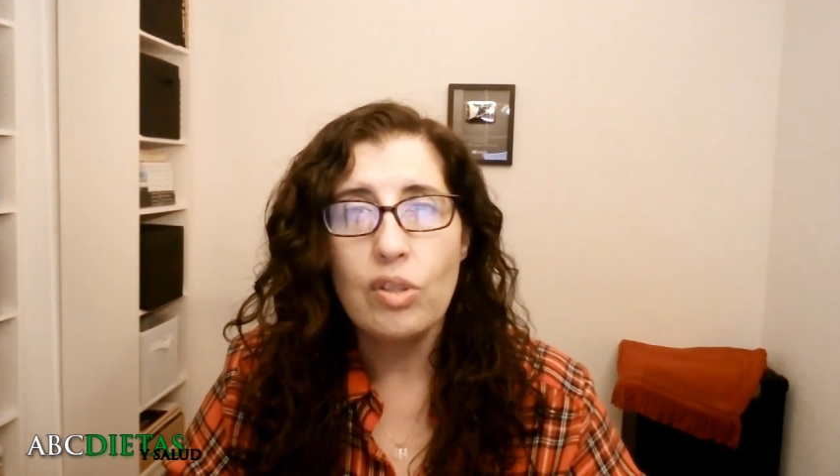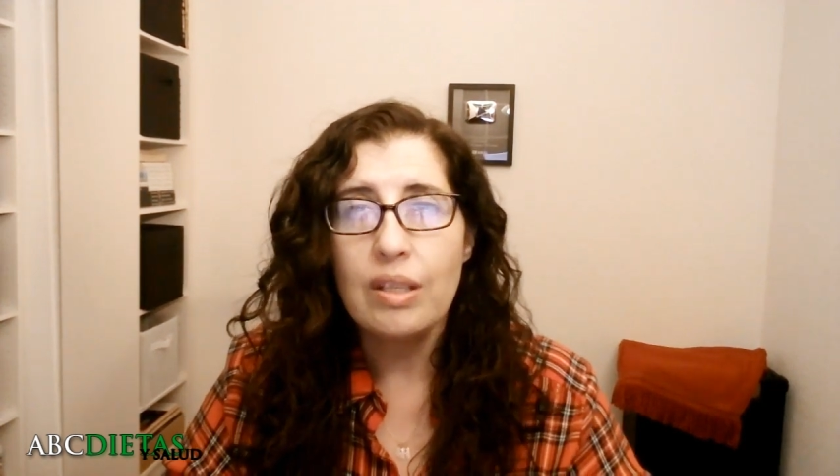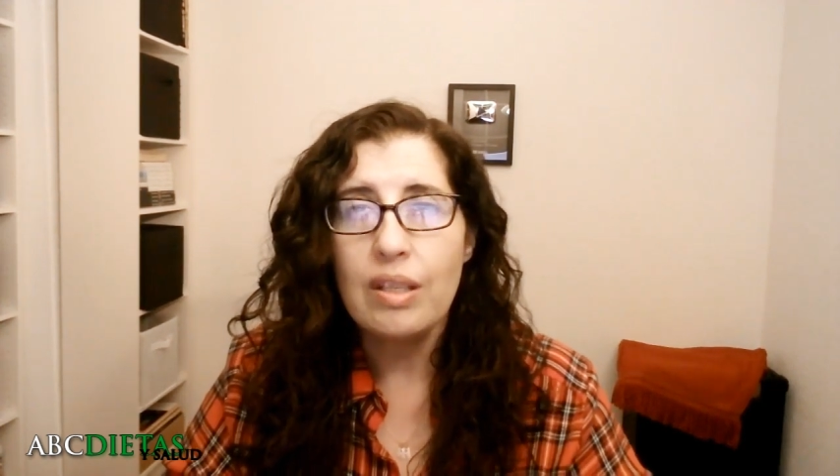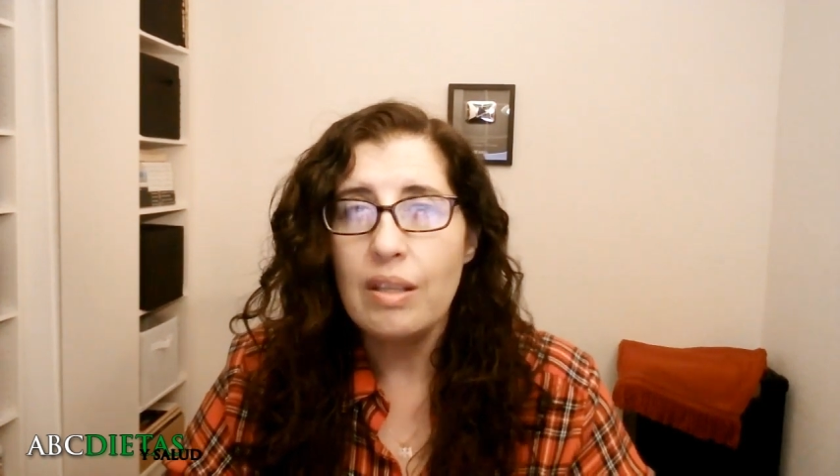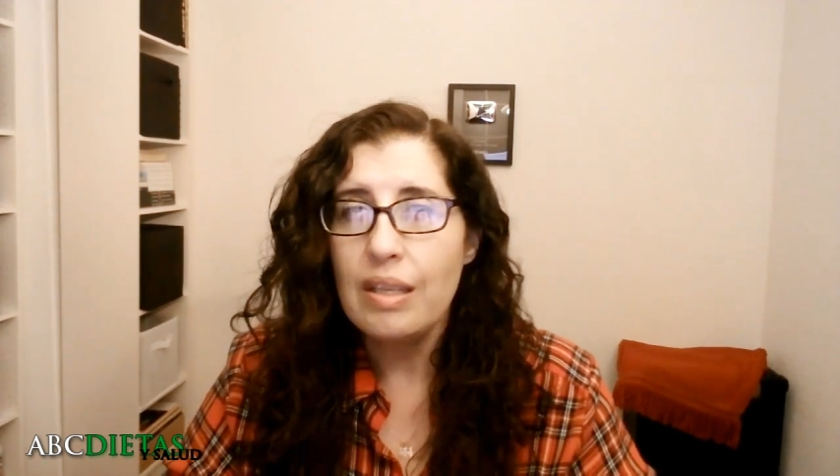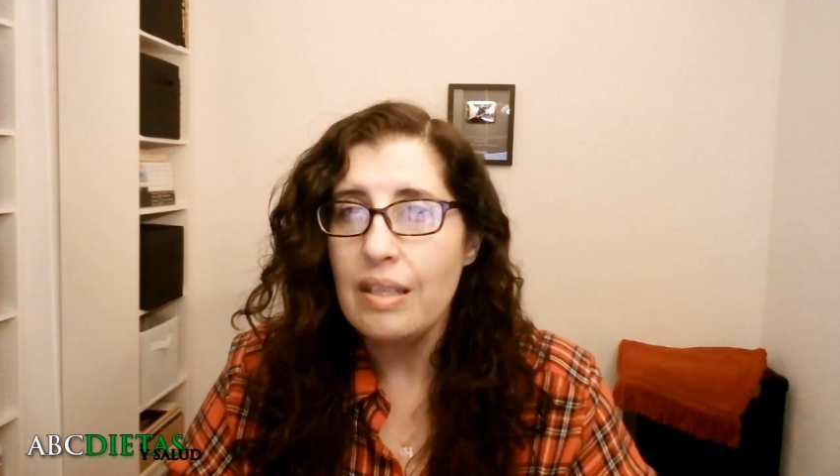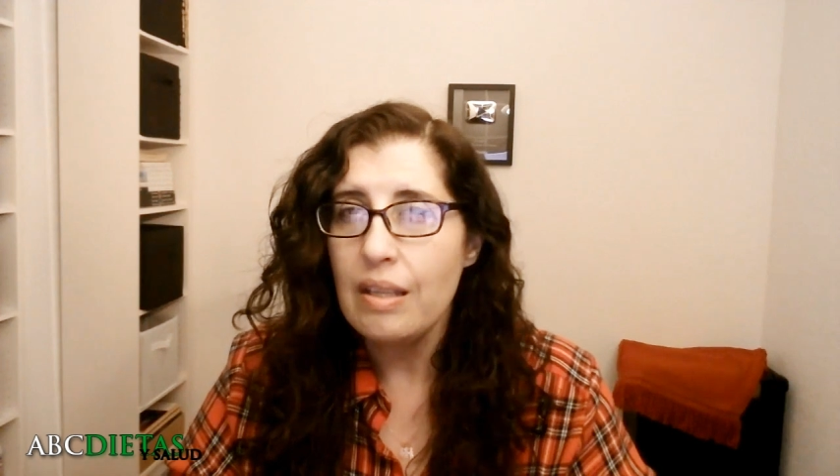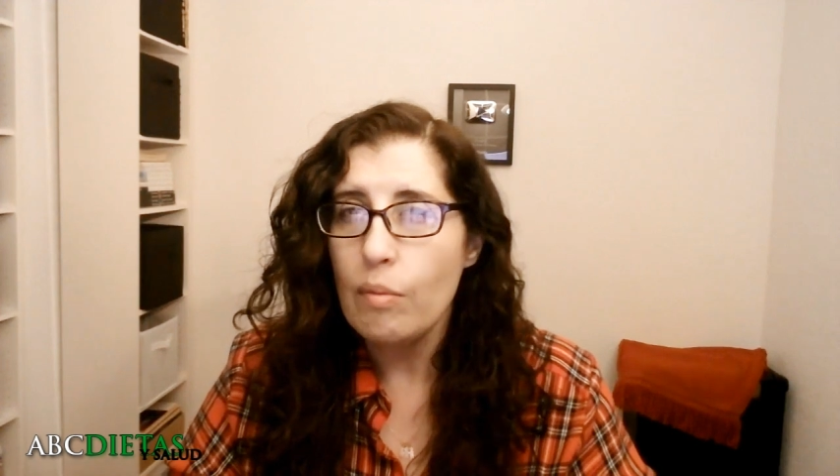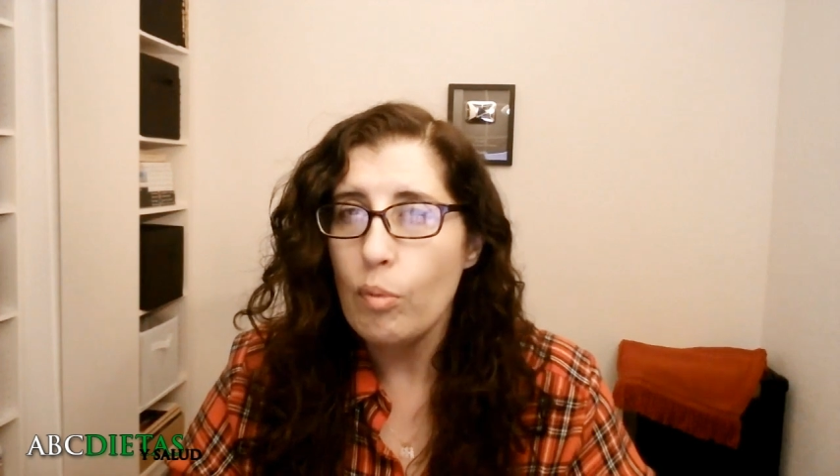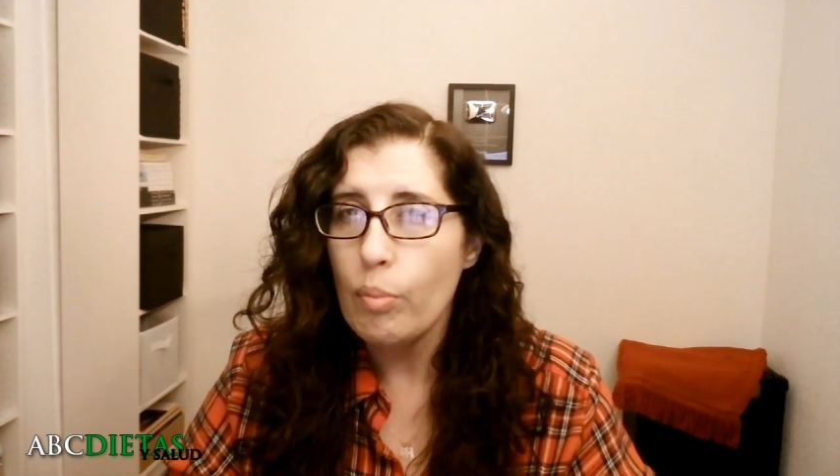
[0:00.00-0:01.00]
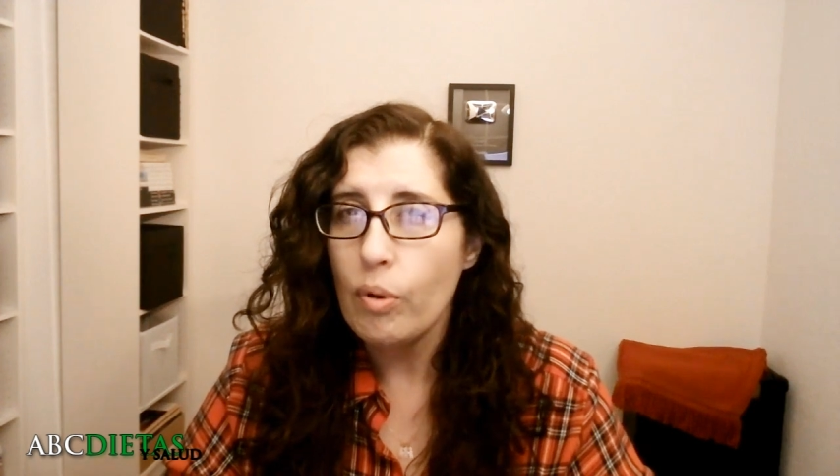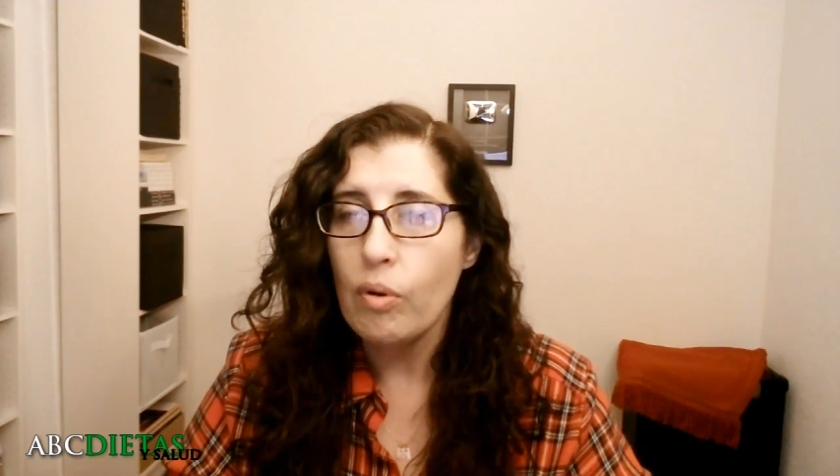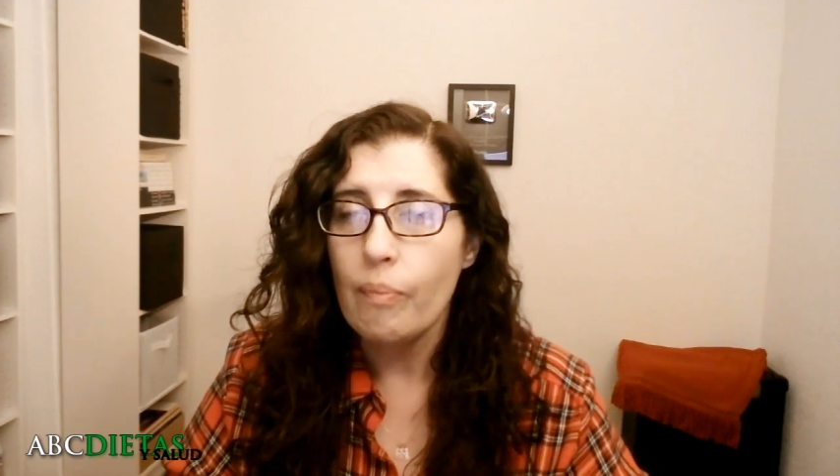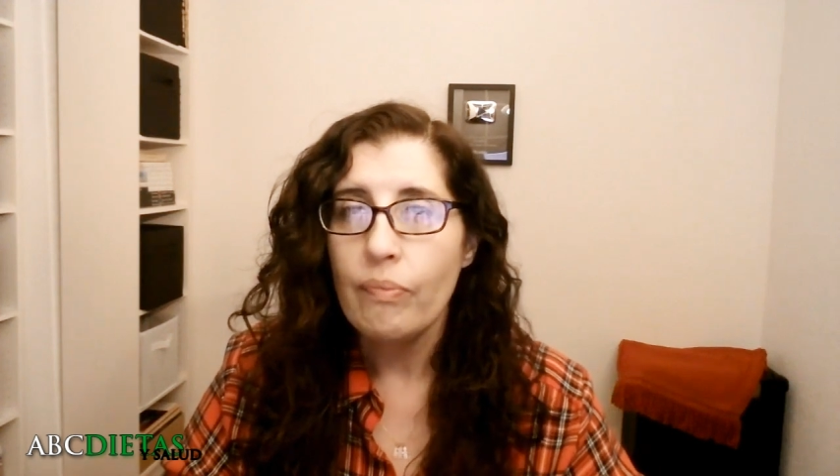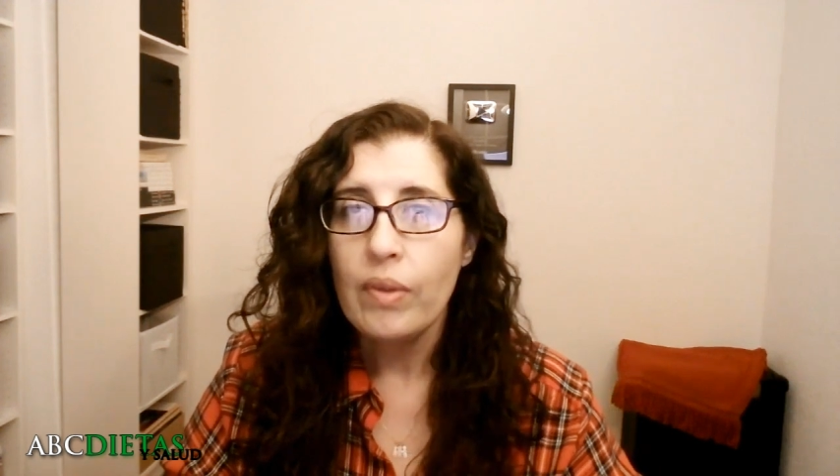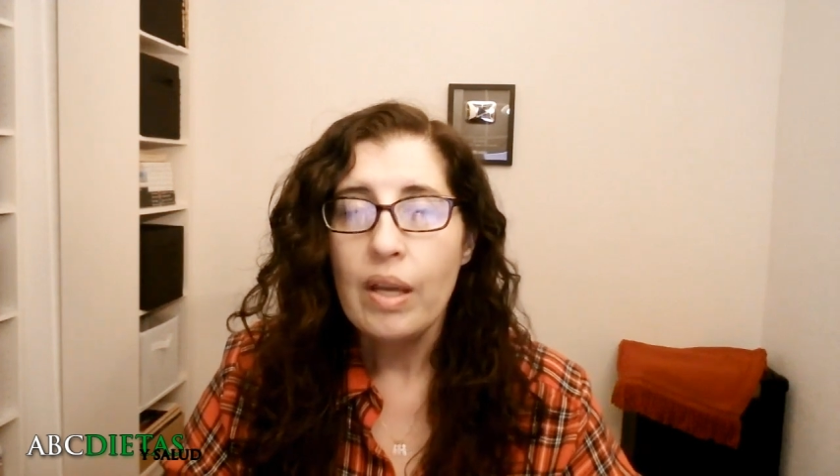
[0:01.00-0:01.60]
sentir, de sentirme un poco